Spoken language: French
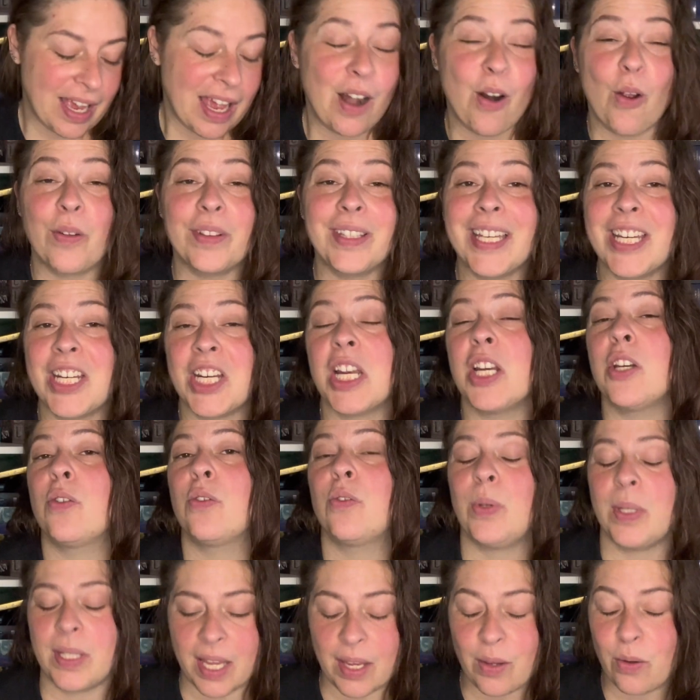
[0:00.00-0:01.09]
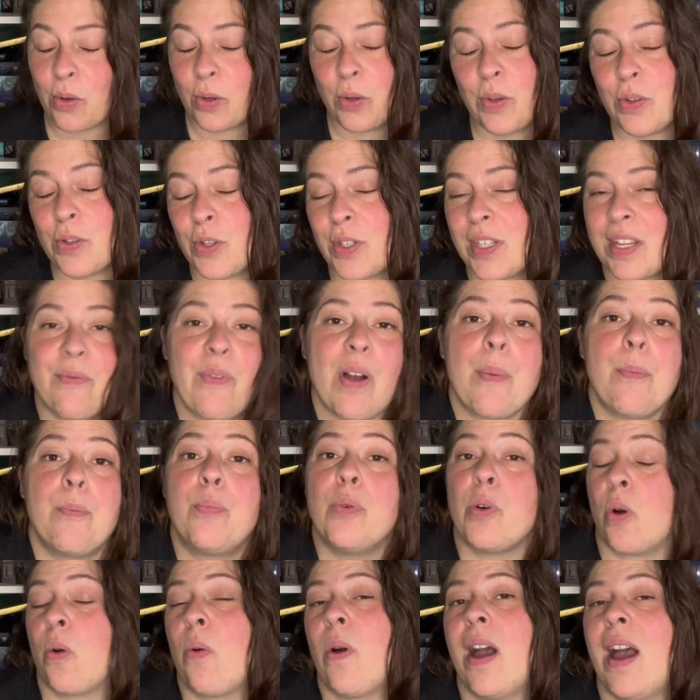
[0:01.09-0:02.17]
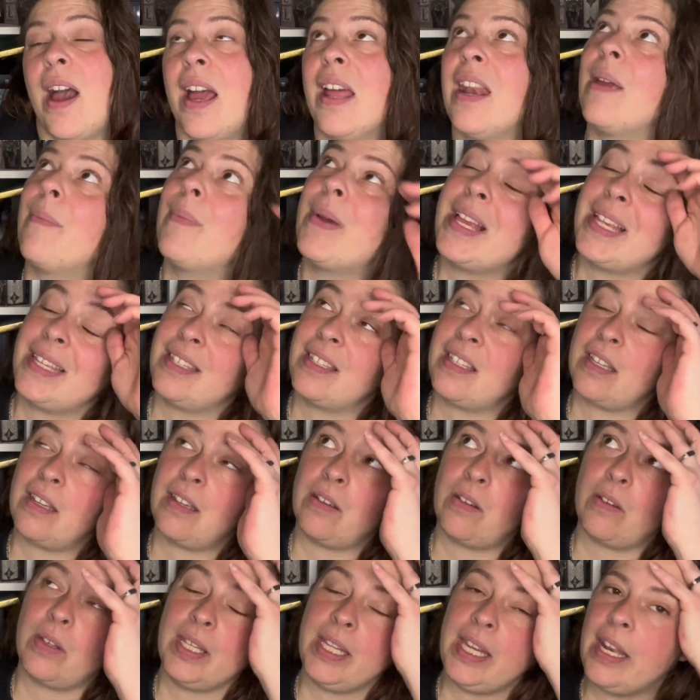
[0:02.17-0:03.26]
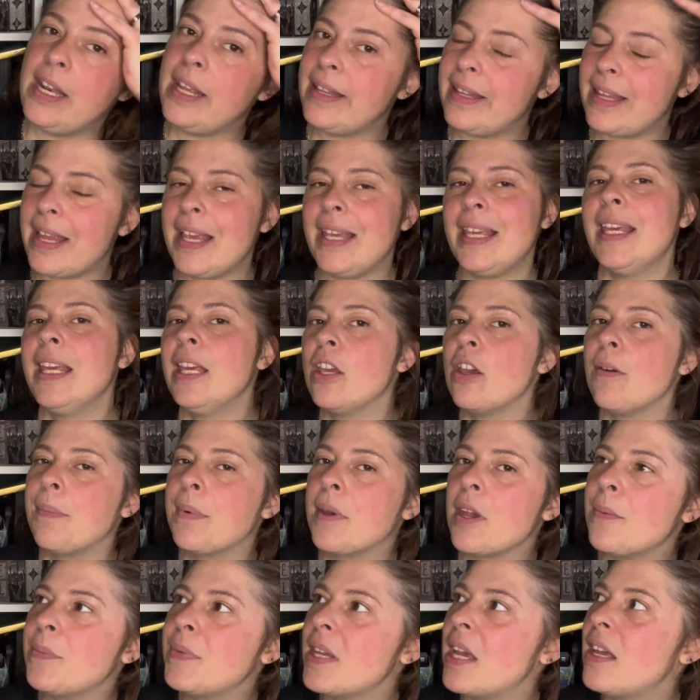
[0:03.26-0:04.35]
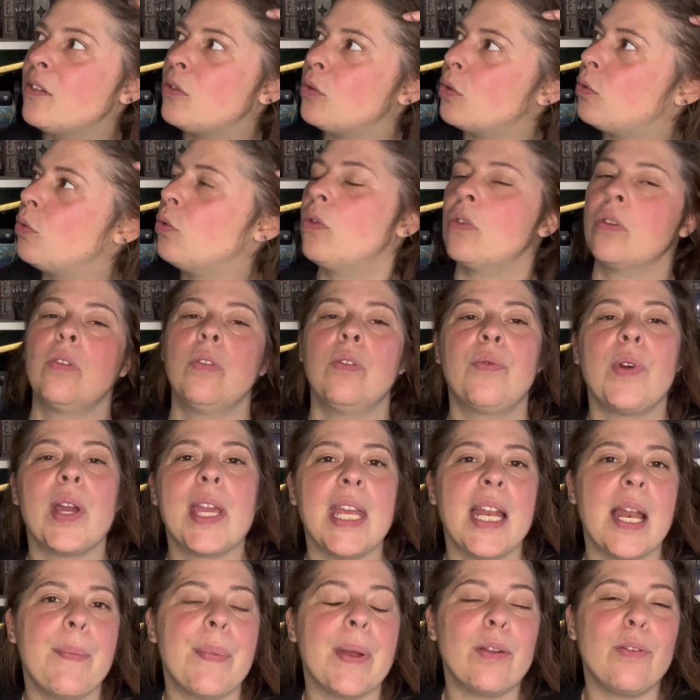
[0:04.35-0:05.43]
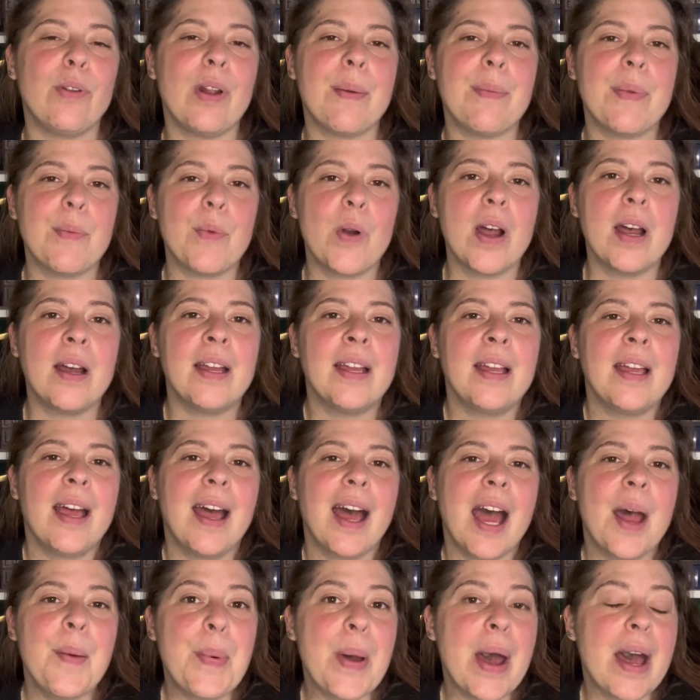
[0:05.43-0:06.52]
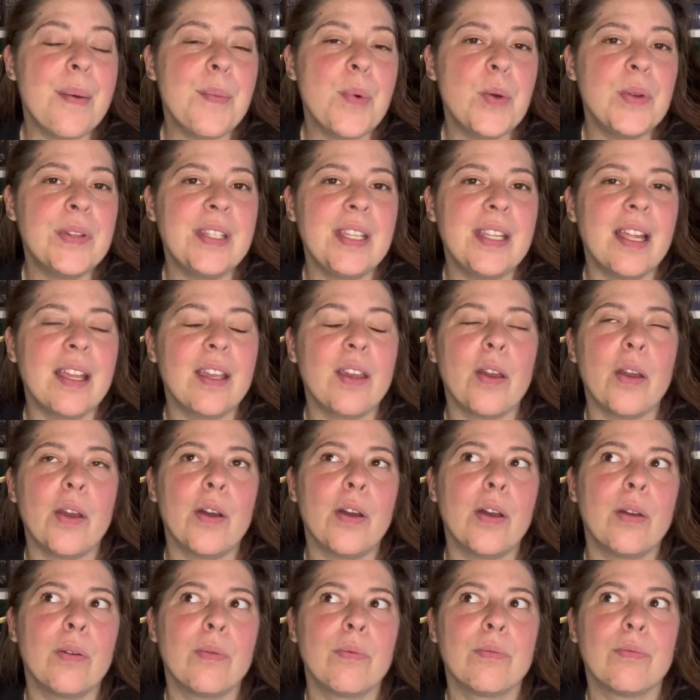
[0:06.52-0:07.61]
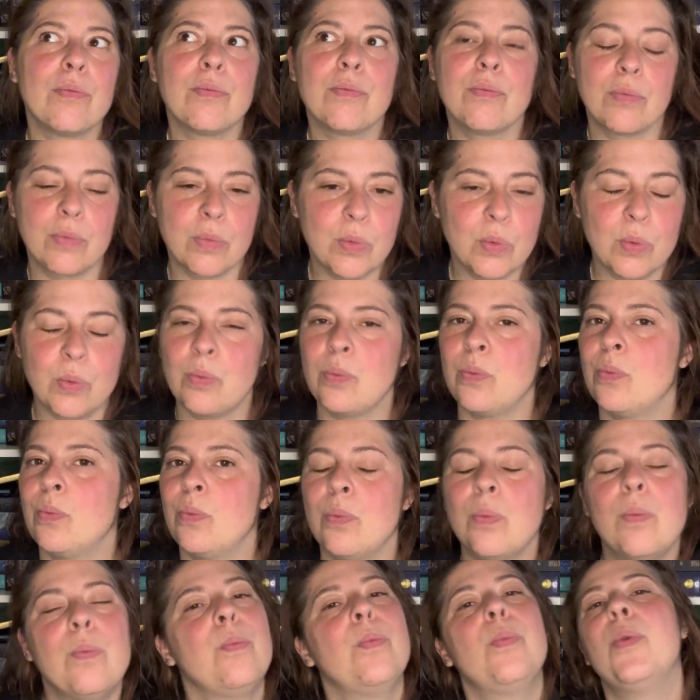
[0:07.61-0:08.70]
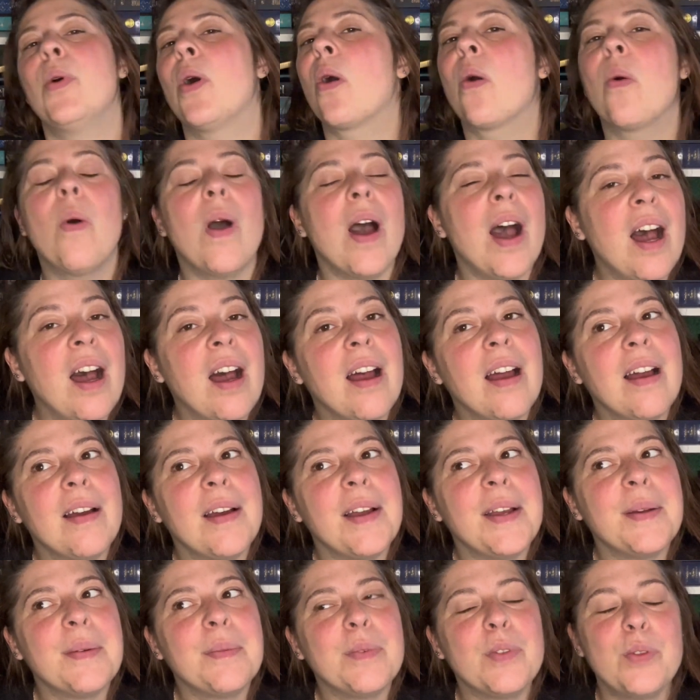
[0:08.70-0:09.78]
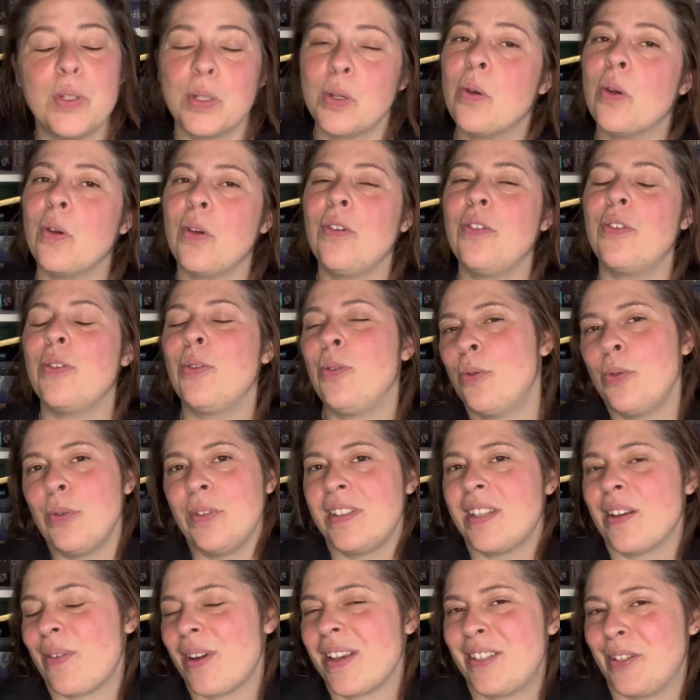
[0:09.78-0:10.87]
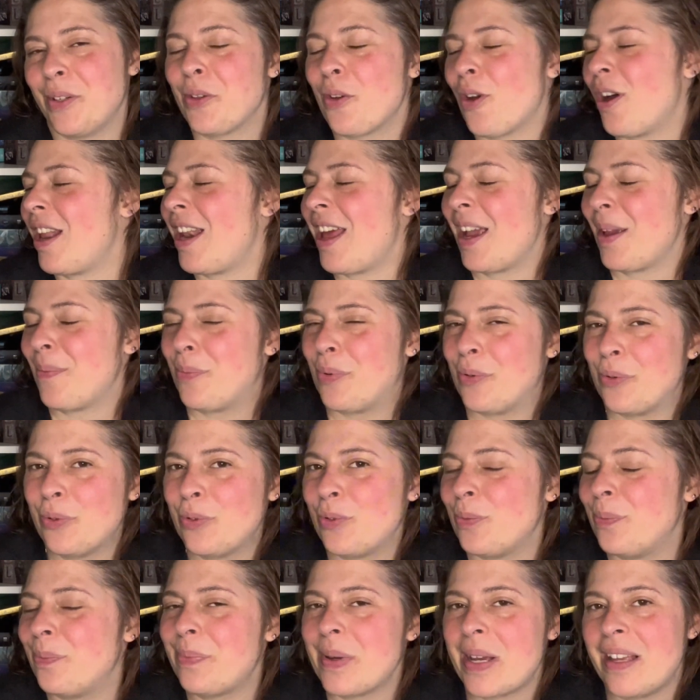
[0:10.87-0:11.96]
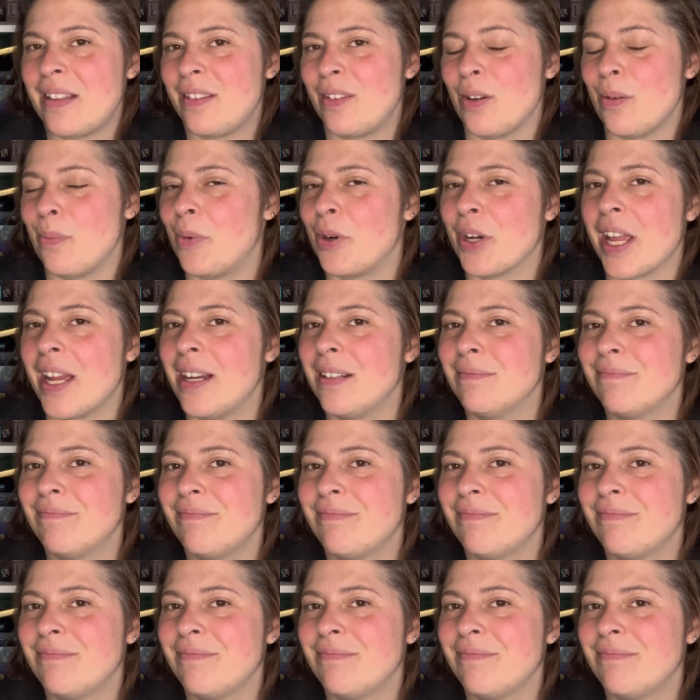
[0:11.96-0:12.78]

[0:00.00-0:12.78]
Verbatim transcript: Alors déjà, je suis très curieuse de savoir pourquoi à la base euh, il était ignoble comme ça, surtout qu'une fois qu'il a perdu la mémoire, apparemment c'est un cœur. Pourquoi Je suis curieuse du coup de savoir si on aura la réponse ou pas dans le manga.